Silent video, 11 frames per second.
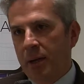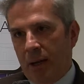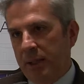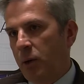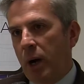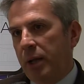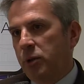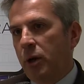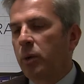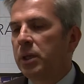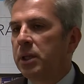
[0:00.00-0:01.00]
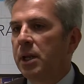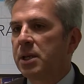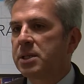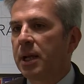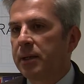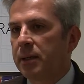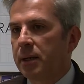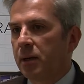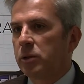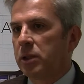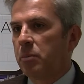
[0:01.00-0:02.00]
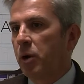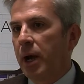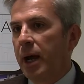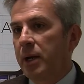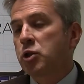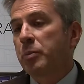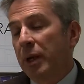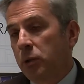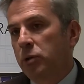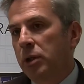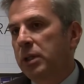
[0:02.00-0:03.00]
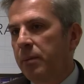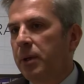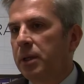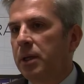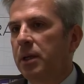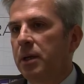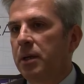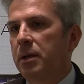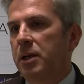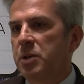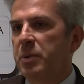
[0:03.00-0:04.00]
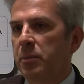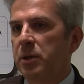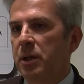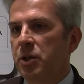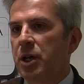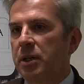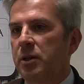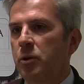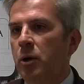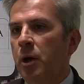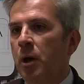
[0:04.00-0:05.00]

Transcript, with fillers: adeguandola quindi agli standard contemporanei, soprattutto in termini di risparmio energetico.